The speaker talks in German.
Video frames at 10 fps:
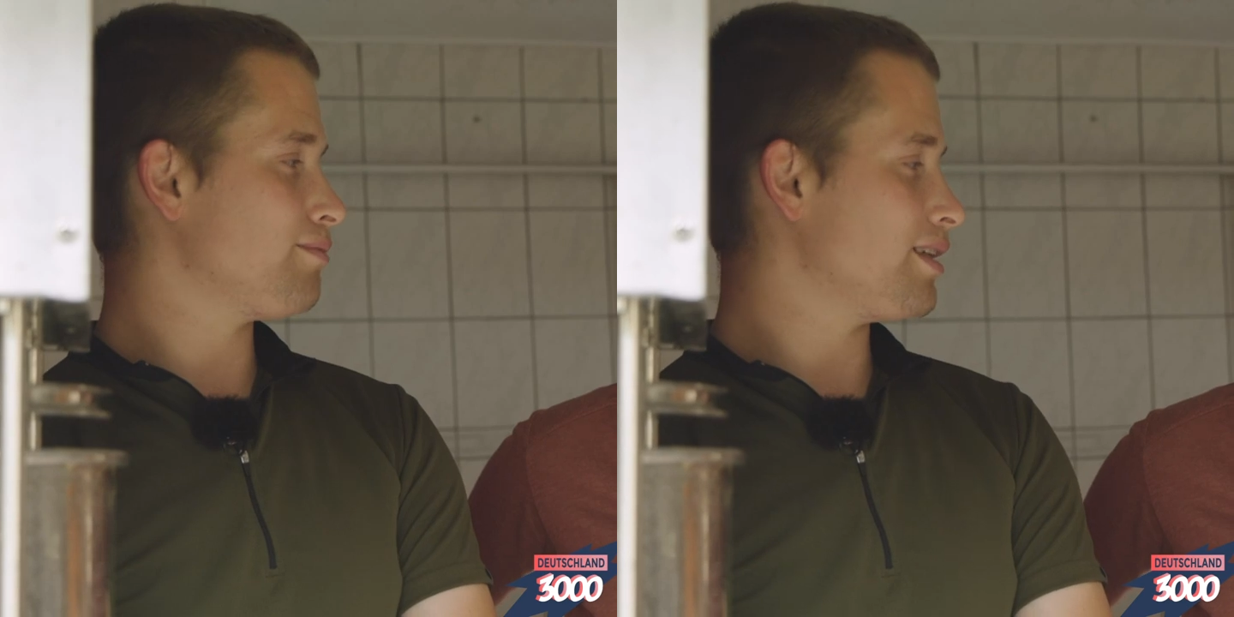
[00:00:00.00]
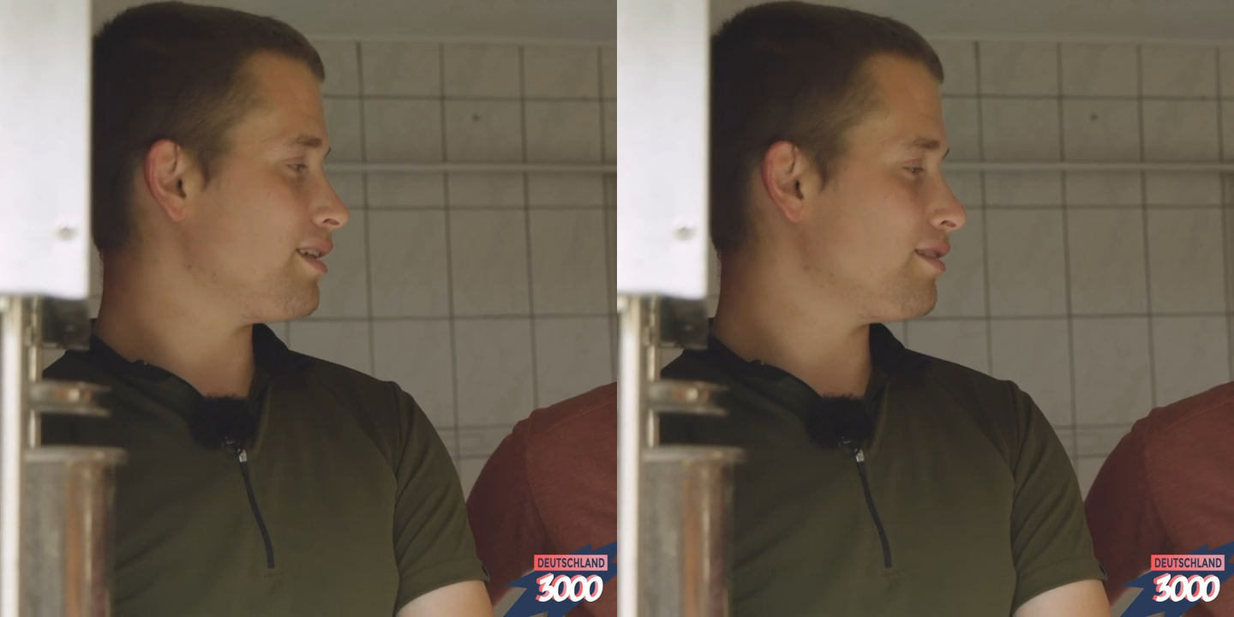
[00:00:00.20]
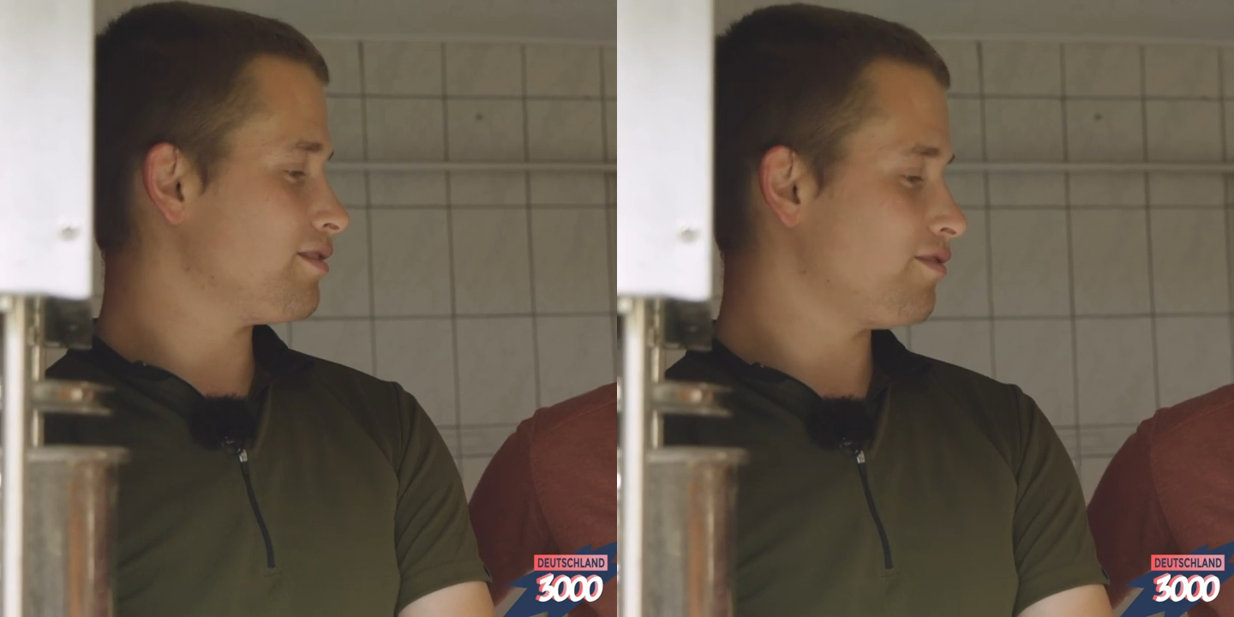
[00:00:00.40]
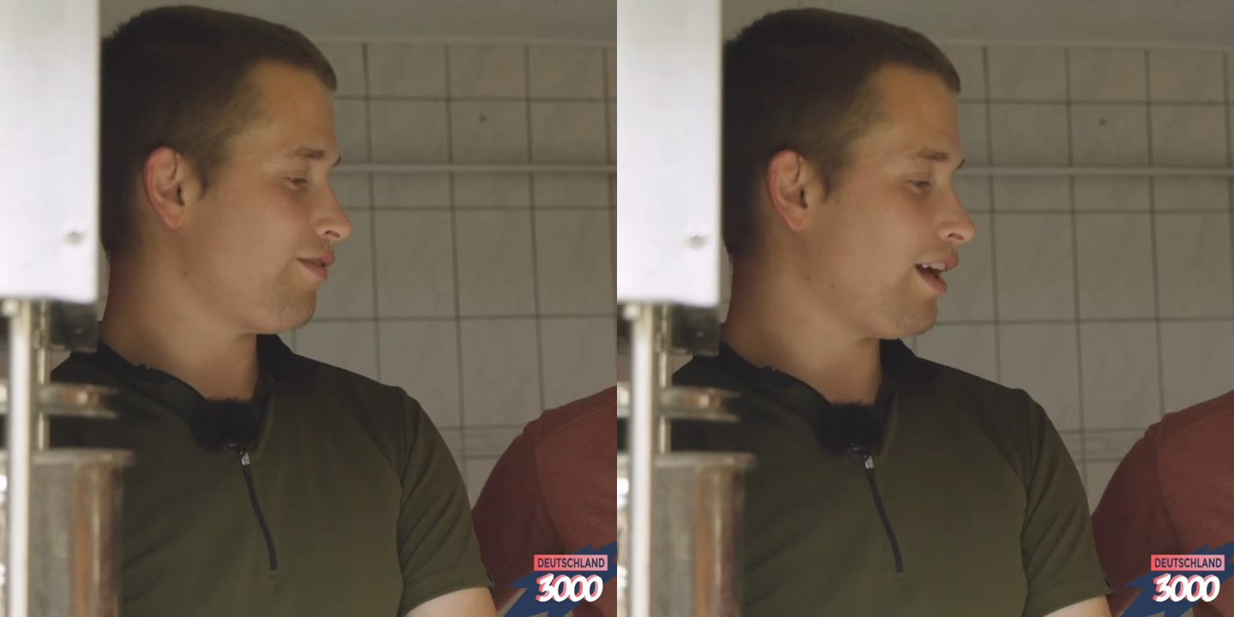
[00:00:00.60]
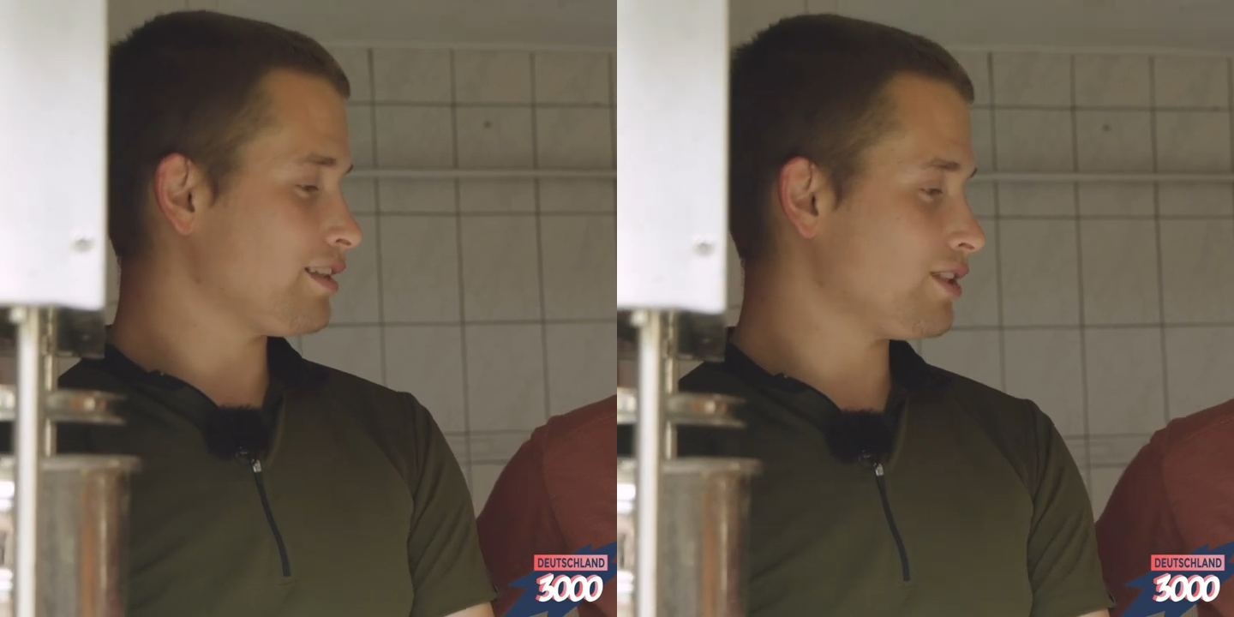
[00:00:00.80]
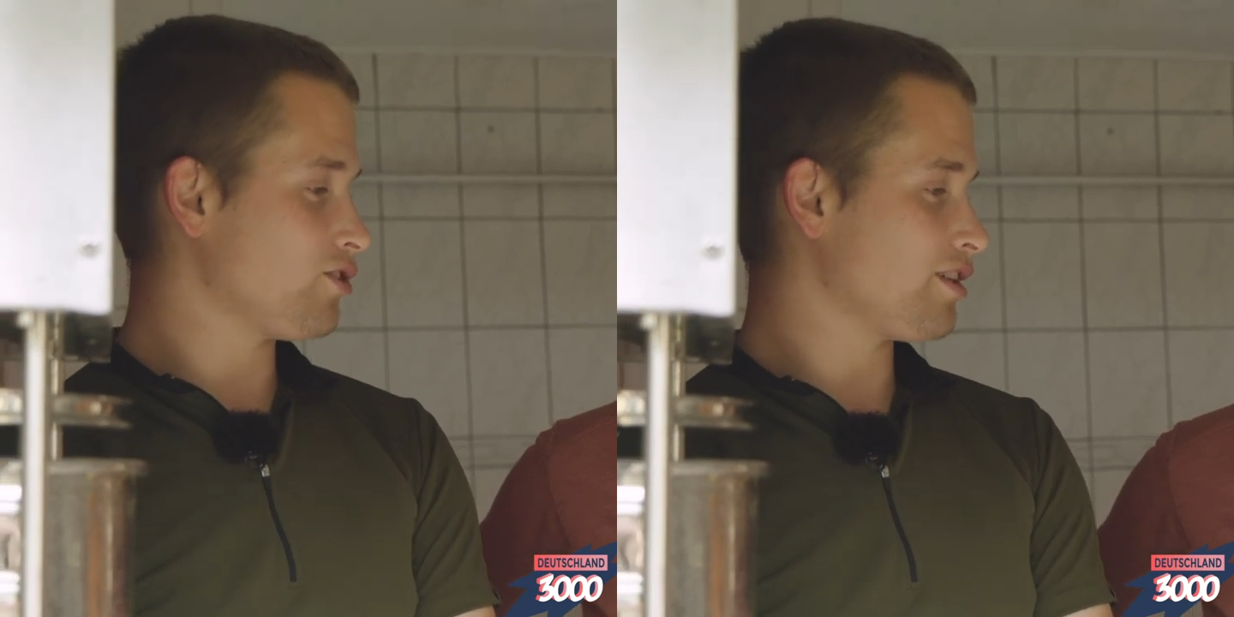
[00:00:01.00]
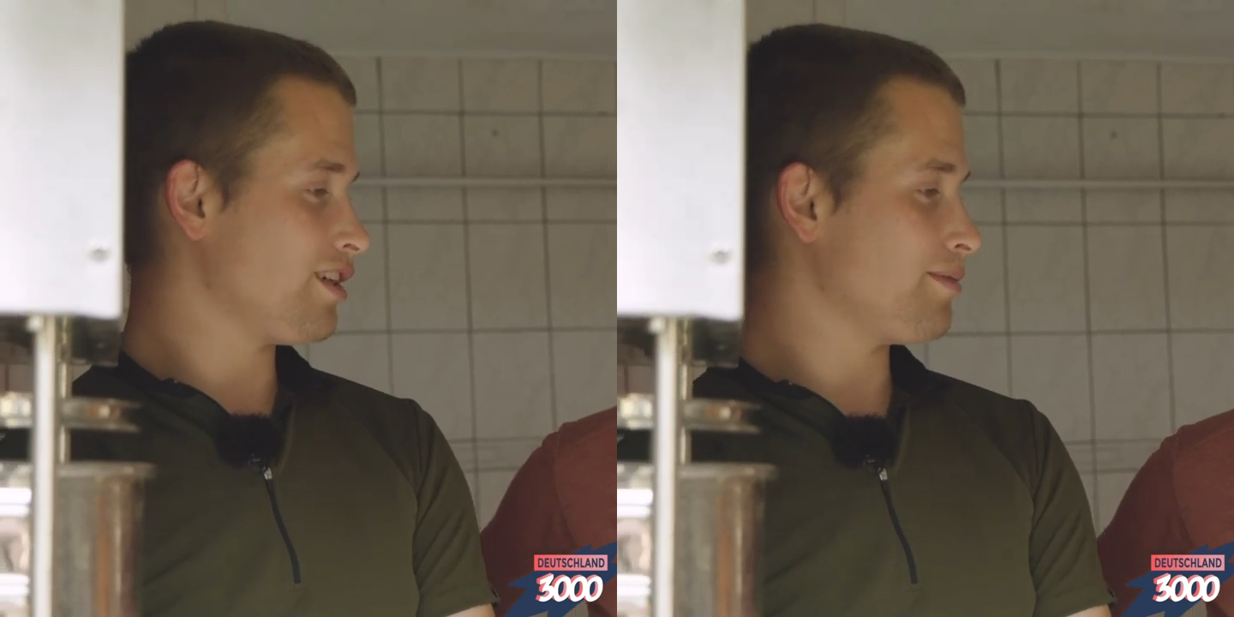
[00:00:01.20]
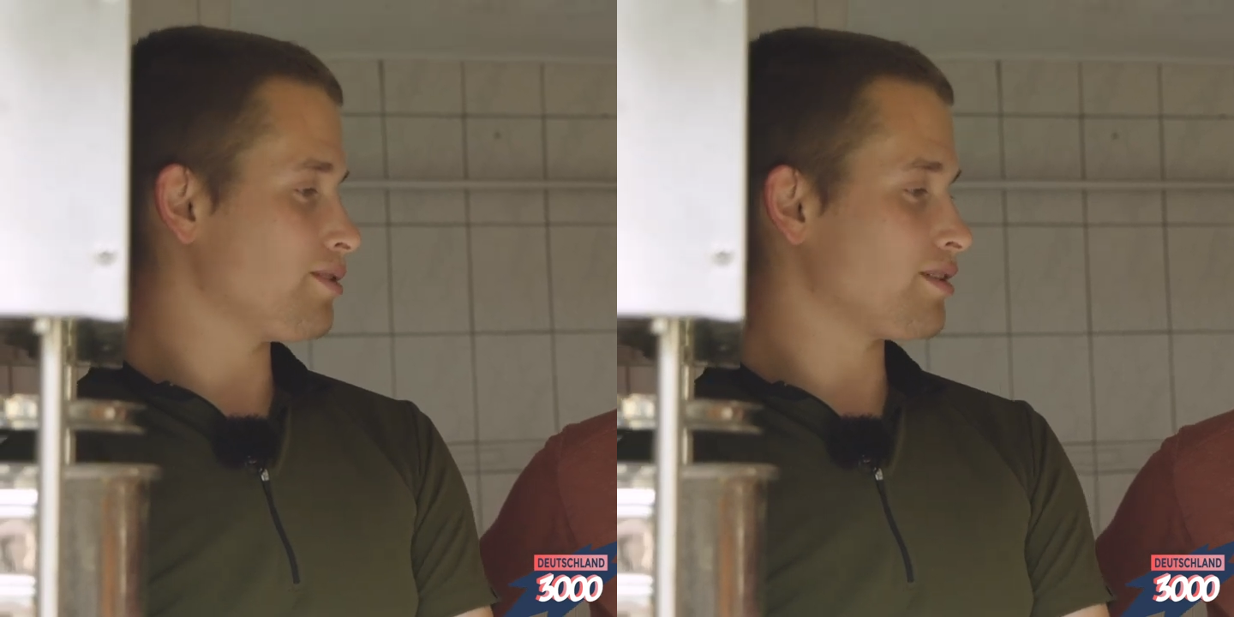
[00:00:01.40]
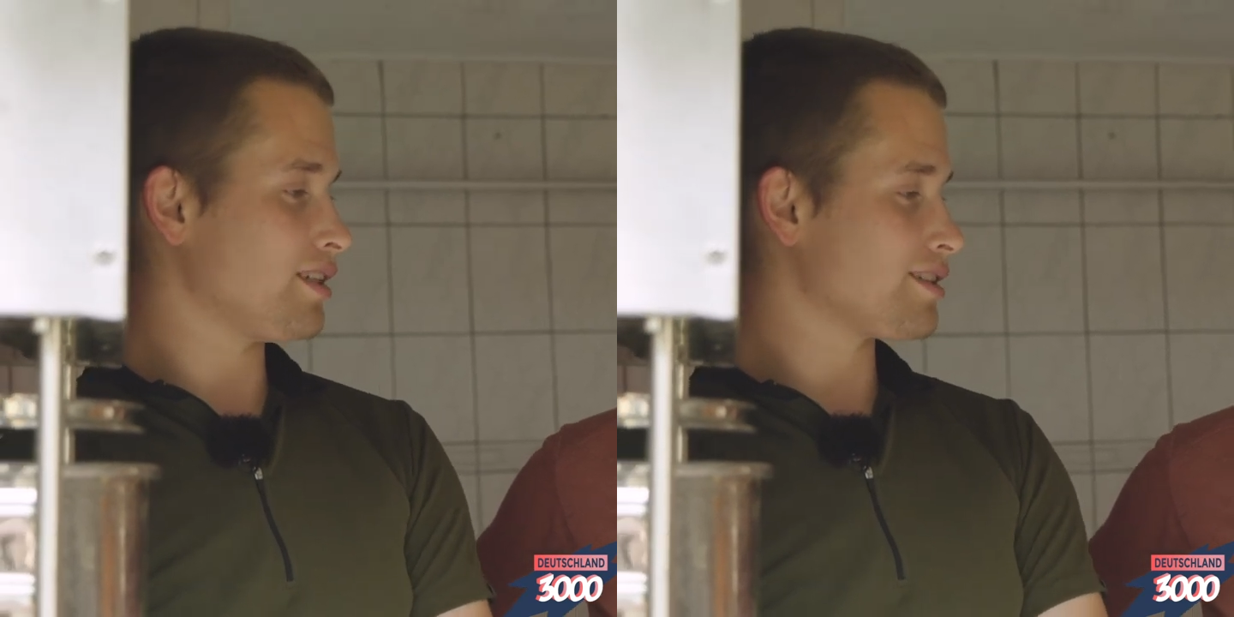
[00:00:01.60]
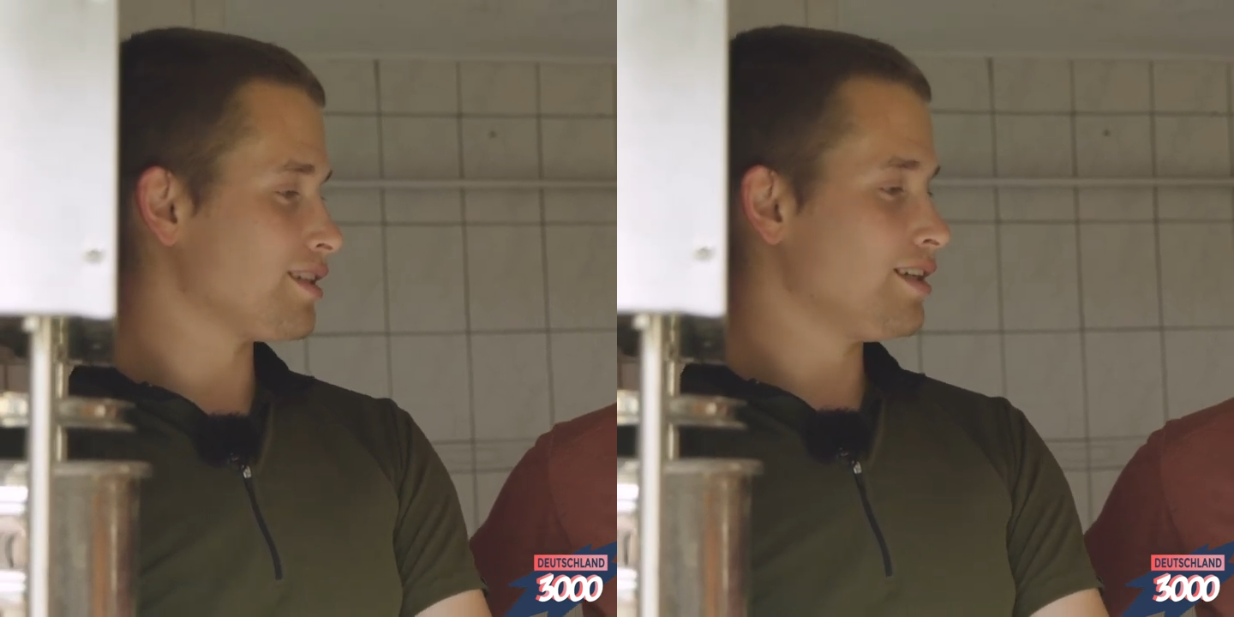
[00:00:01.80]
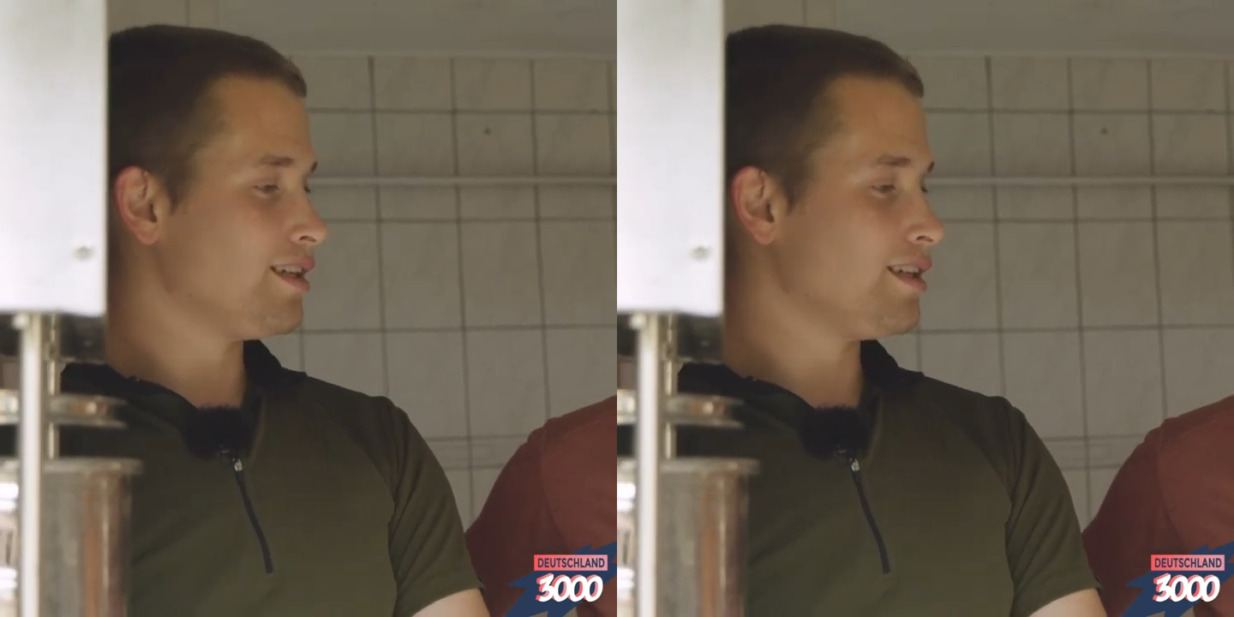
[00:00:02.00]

mehr Fertigzeug haben, also das heißt